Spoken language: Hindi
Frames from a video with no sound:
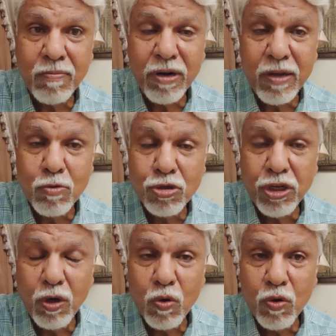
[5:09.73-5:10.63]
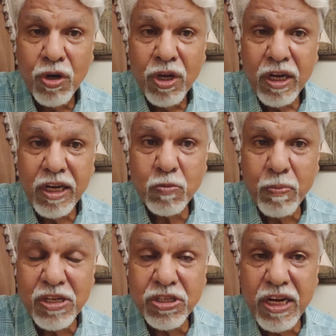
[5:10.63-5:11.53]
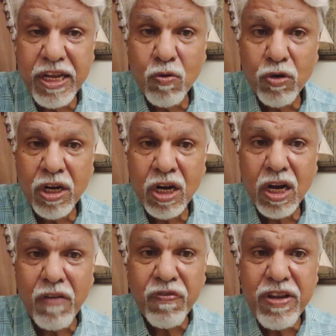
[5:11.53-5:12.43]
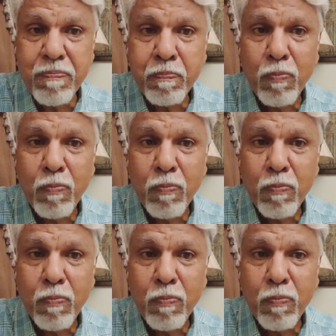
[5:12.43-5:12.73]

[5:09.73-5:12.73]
बड़े मुश्किल हों इस मैच के लिए क्योंकि काफ़ी